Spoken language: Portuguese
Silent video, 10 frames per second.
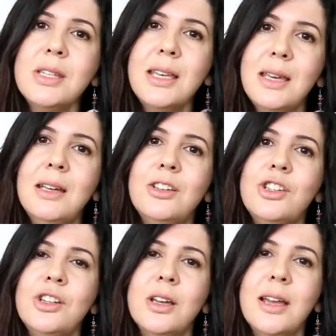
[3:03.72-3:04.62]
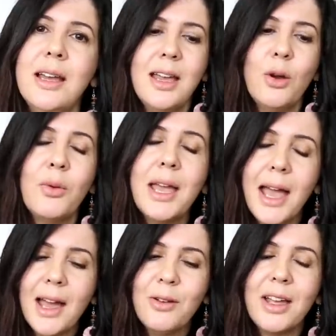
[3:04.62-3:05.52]
o seguinte: eu
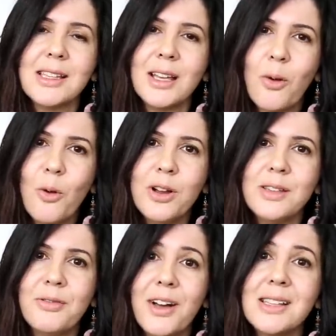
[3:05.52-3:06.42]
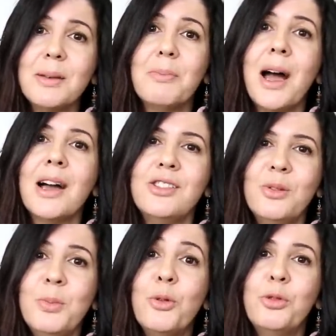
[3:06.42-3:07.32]
quero que essa coisa faça parte
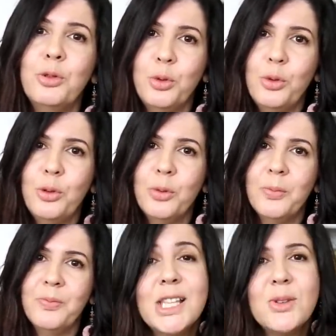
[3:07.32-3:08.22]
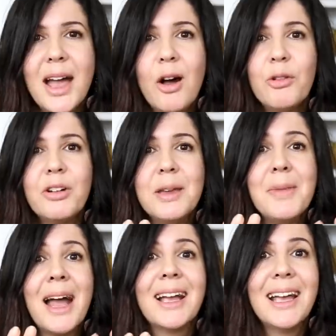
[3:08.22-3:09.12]
do meu futuro. Isso é algo que
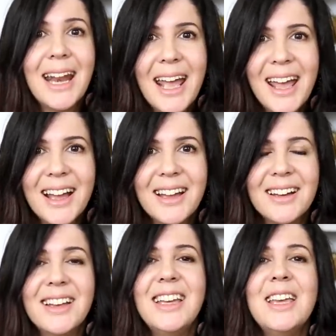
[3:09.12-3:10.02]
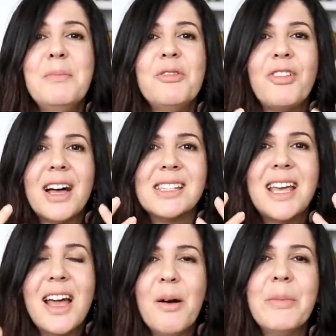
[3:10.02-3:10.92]
me agrega e que me faz
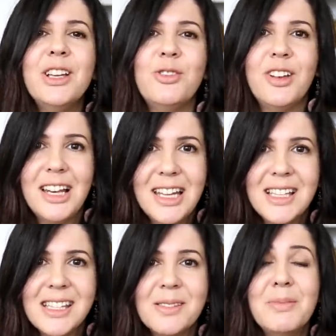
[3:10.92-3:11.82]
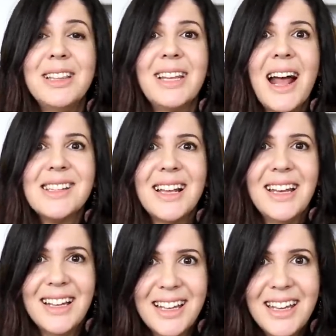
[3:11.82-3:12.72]
realmente feliz, me traz
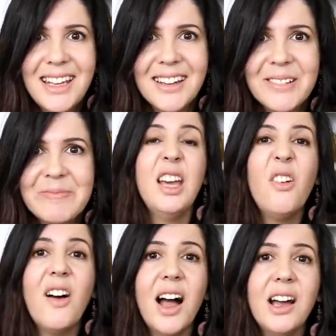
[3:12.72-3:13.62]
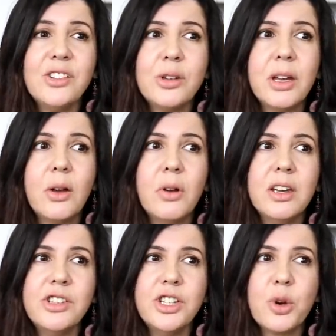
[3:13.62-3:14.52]
alegria. E eu acho que
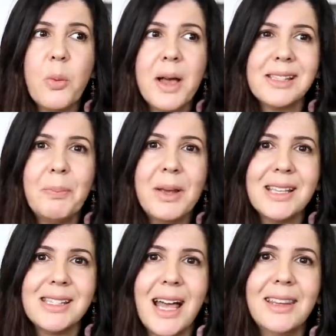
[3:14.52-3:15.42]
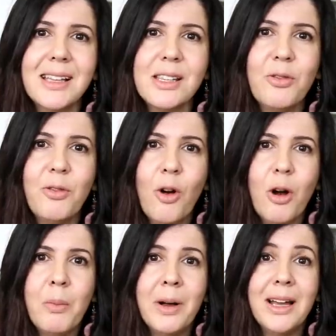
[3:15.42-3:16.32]
quando a gente começa a pensar dessa
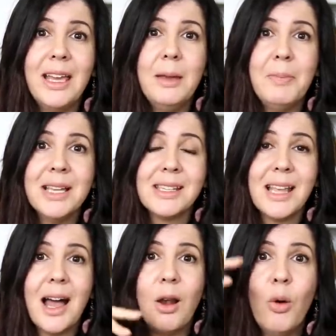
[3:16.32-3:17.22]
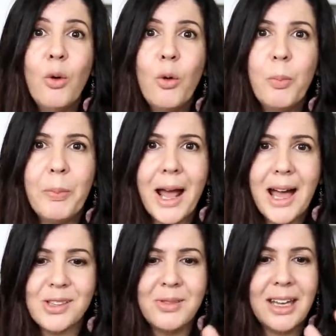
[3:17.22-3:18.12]
forma e pensar a longo
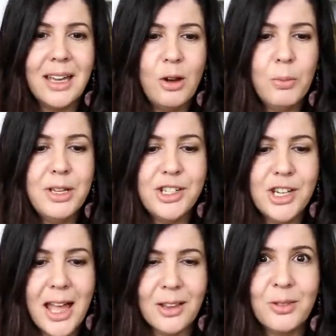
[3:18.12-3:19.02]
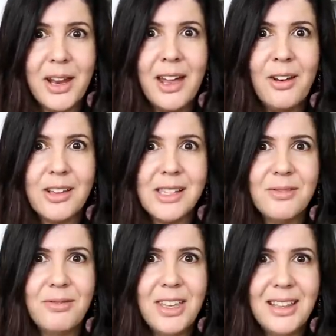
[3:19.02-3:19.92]
prazo naquele objeto, na nossa
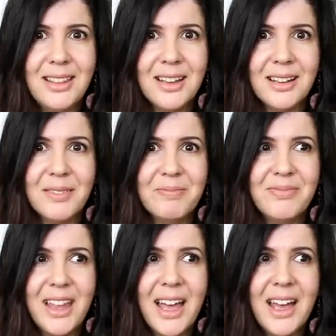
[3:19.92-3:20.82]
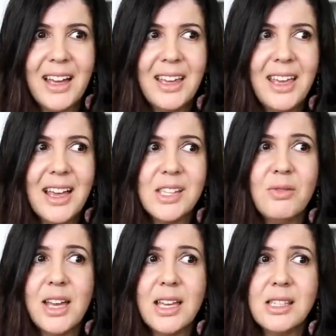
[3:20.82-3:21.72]
vida, né, que às
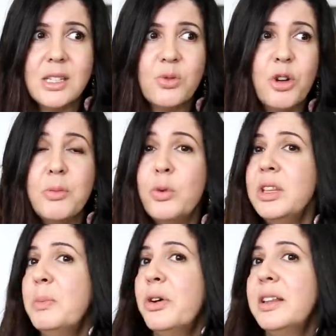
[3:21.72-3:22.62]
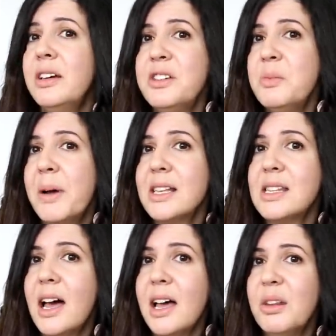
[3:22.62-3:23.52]
vezes foi muito importante no
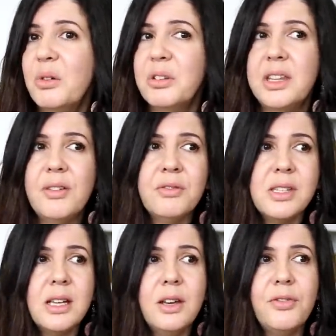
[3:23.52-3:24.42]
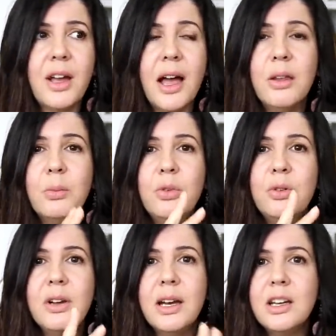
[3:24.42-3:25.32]
passado ou teve um significado
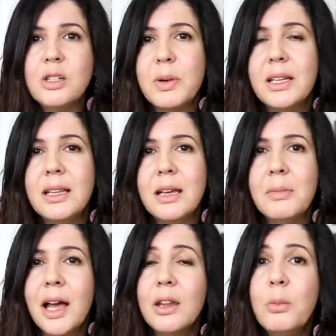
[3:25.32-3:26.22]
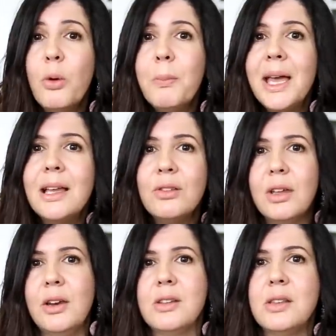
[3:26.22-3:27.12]
muito grande para determinado momento
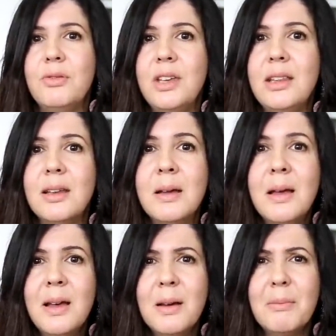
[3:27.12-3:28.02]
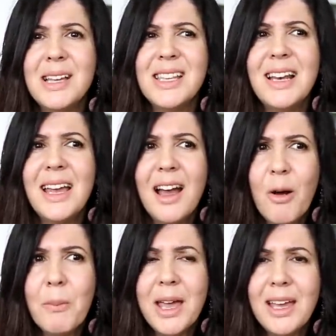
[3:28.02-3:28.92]
da nossa vida, mas ele
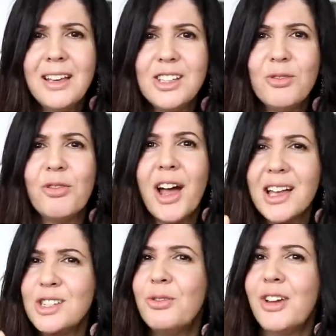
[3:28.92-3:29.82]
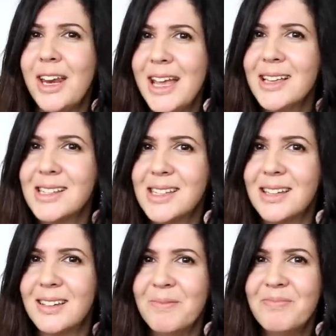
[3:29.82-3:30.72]
realmente faz
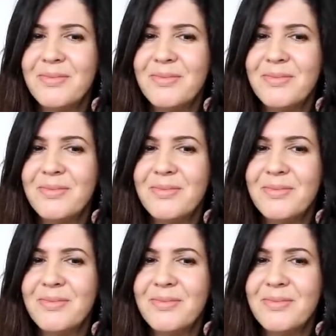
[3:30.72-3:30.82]
diferença